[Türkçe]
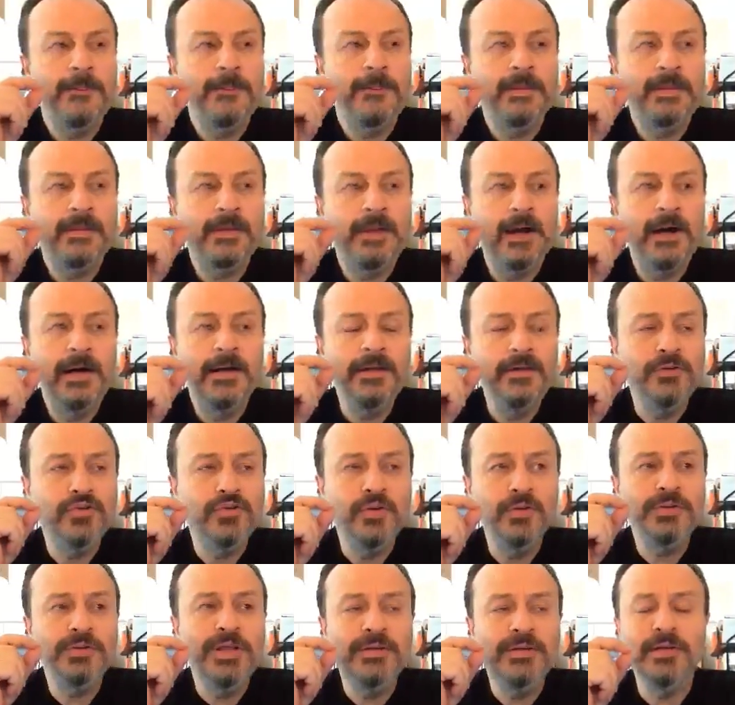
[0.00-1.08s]
Tarihi
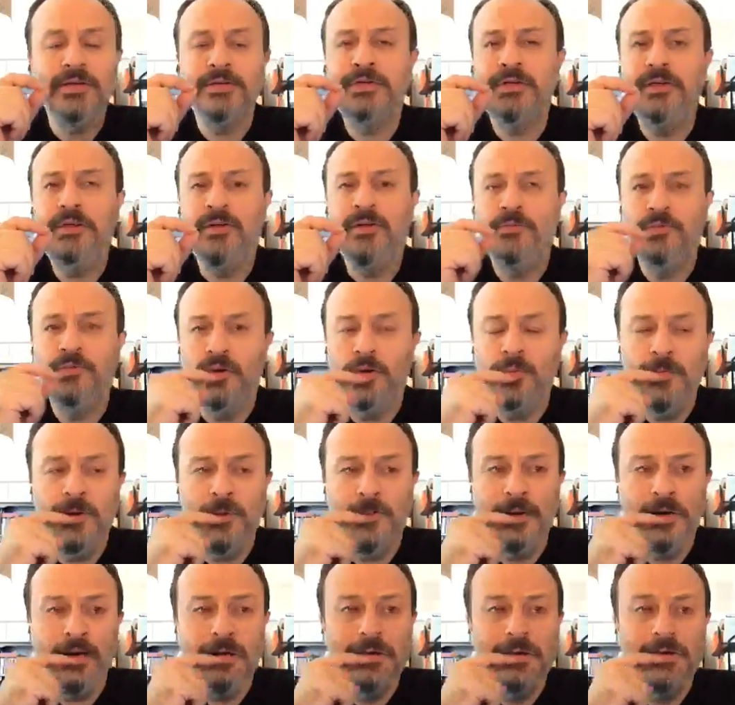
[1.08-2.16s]
çok net hatırlamıyorum
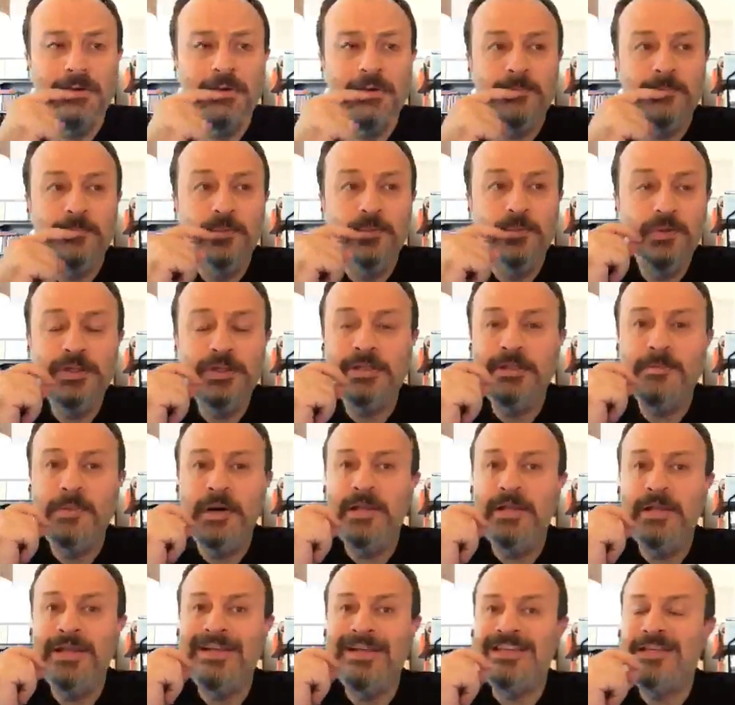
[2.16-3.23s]
ama e, büyük
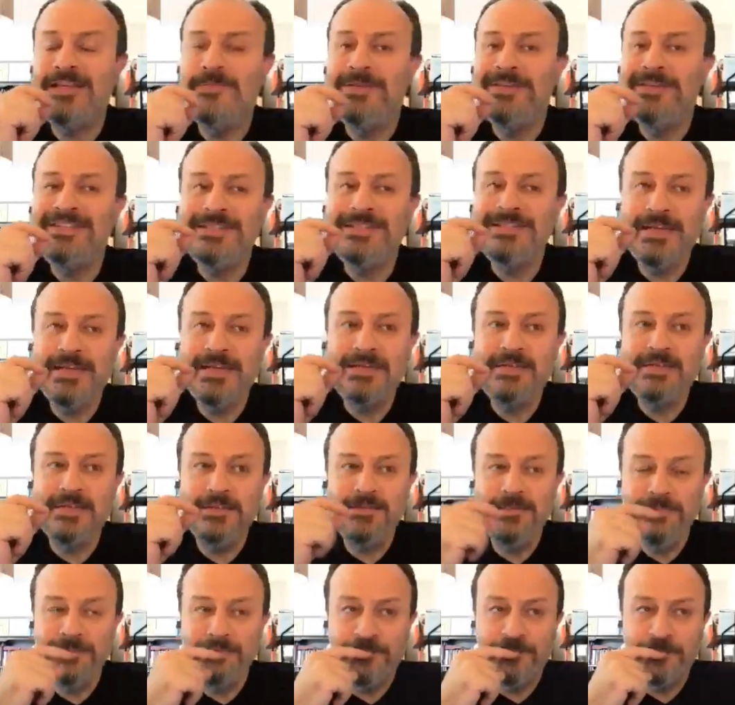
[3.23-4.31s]
ihtimalle
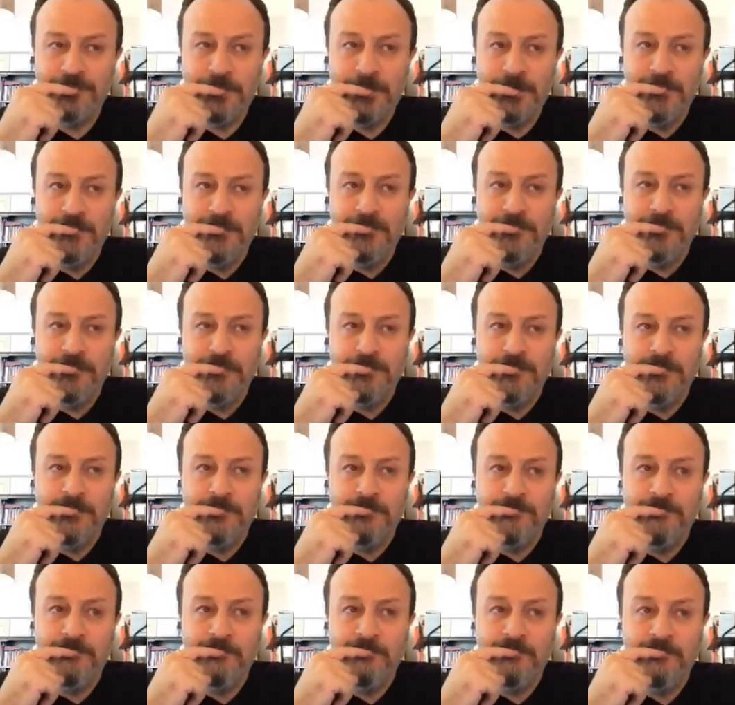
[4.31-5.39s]
2008'in
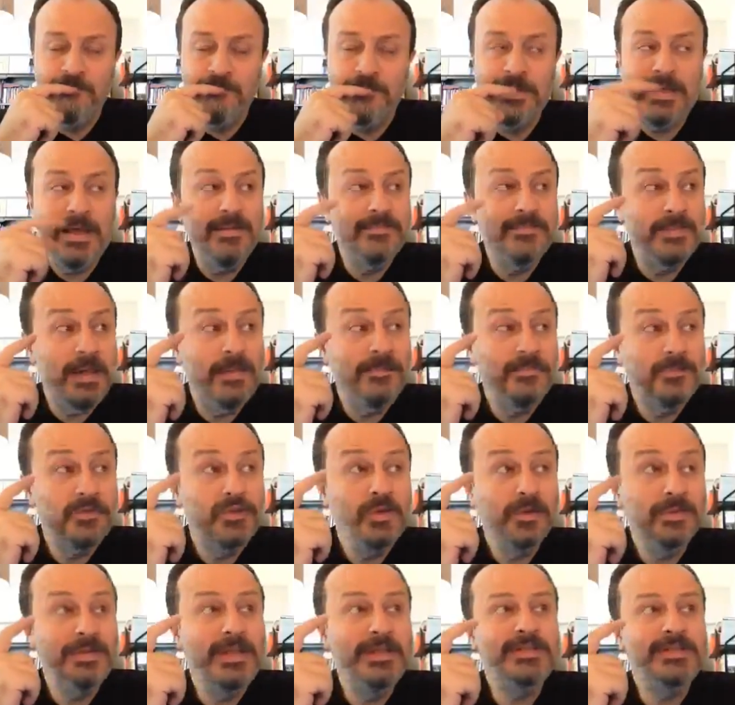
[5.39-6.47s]
e, yani tam
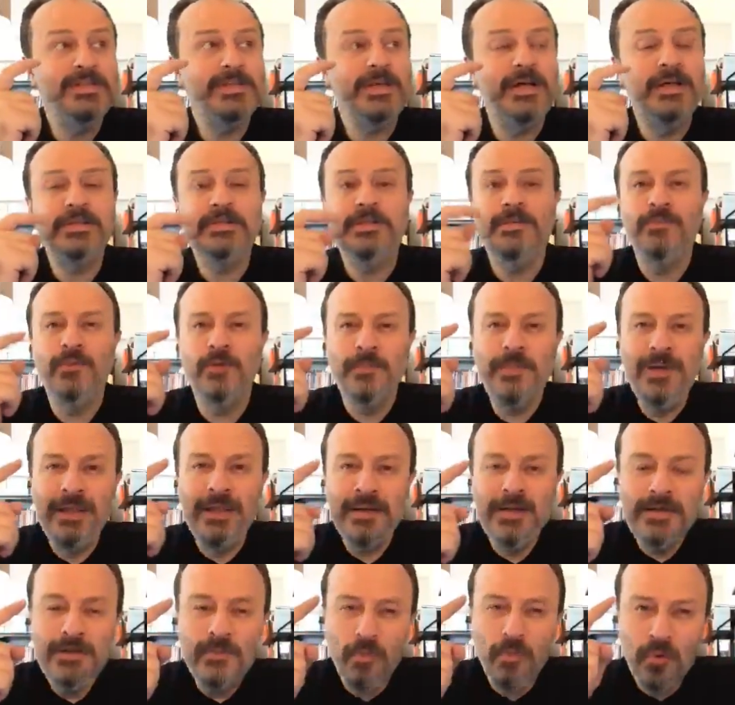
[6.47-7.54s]
çok net çıkartamıyorum. Eğer
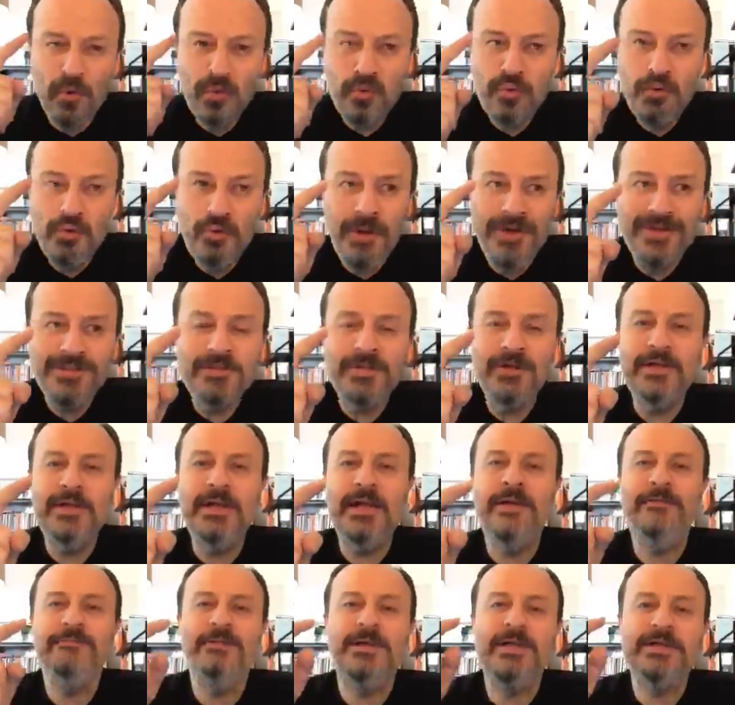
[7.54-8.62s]
hani o günü
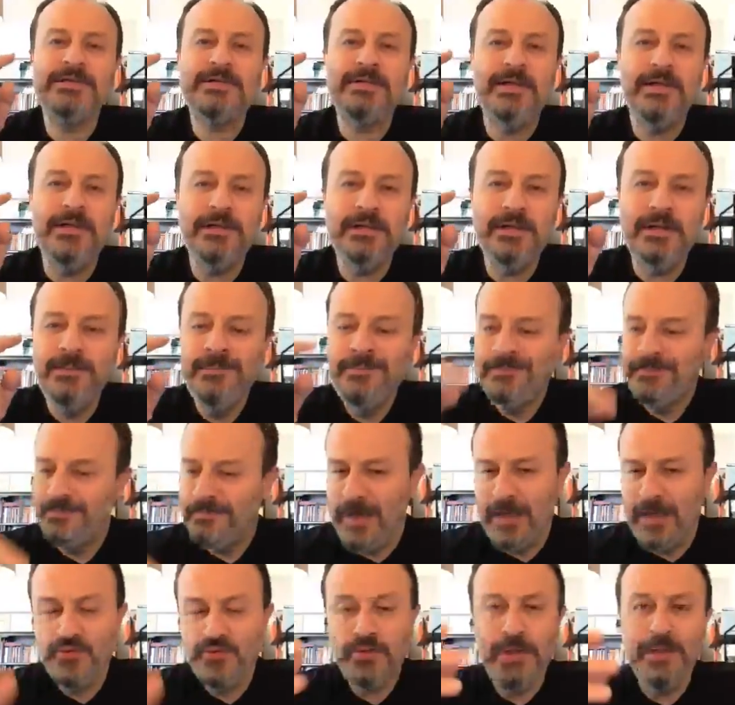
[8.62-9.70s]
hatırlayan varsa ya da
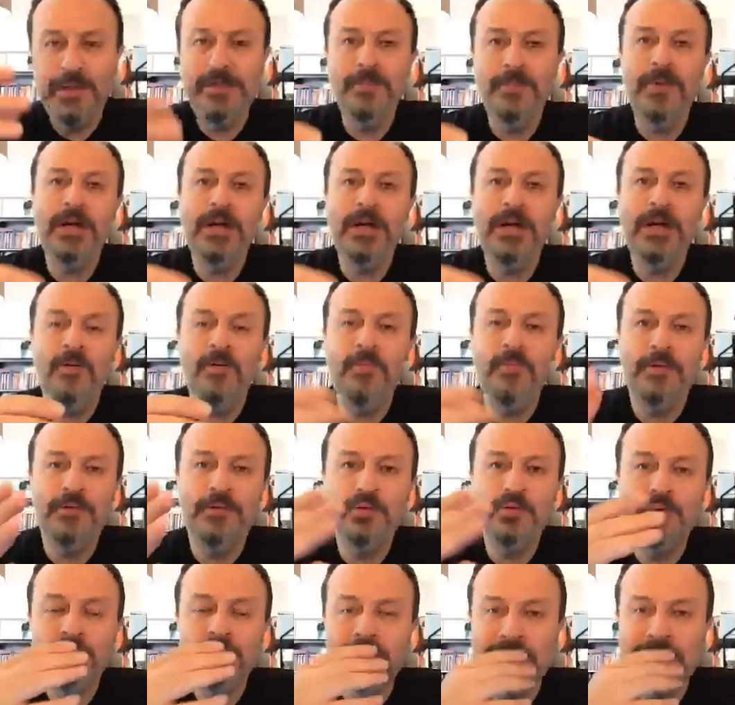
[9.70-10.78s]
ben şu anda bakamam ama
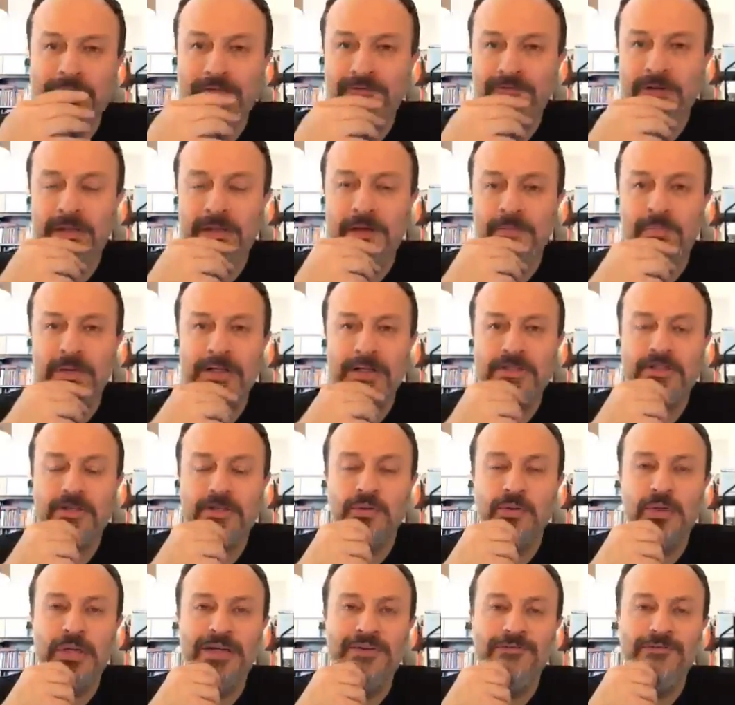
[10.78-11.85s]
Google'dan falan
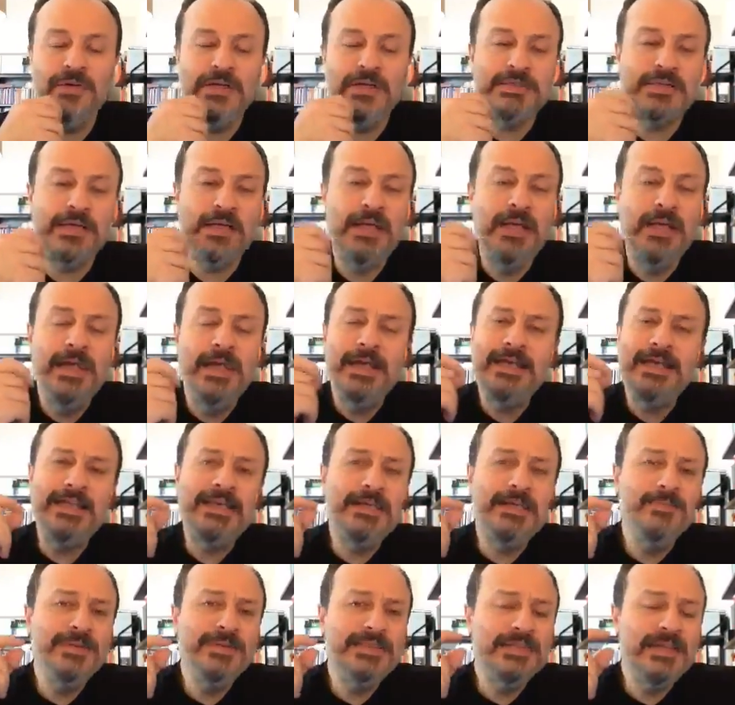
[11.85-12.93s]
bakacak olan varsa
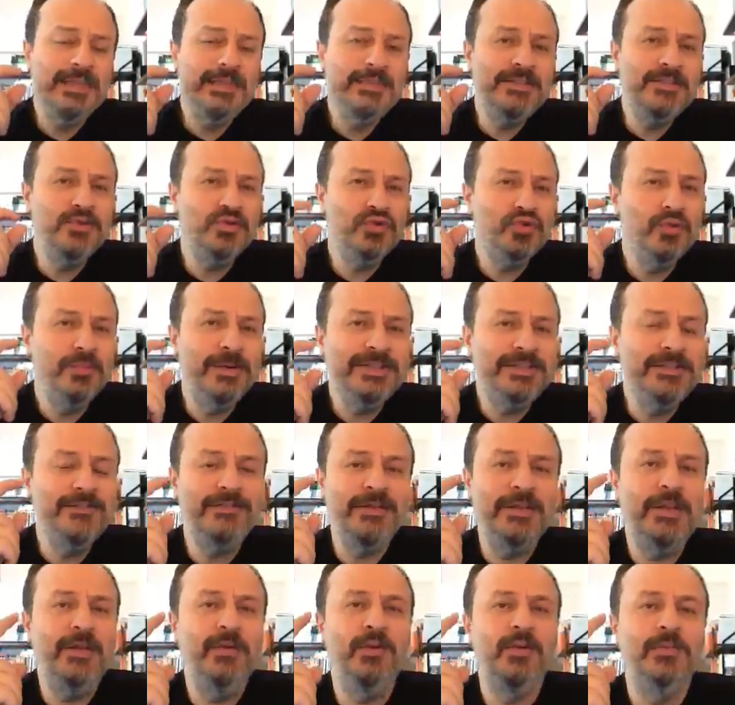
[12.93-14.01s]
2008'in Şubat'ı
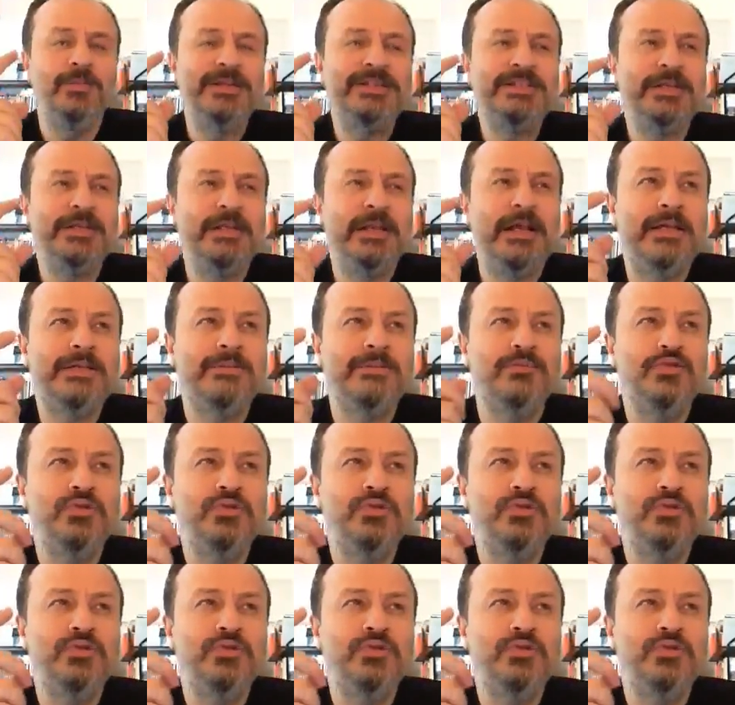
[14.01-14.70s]
falan olması lazım.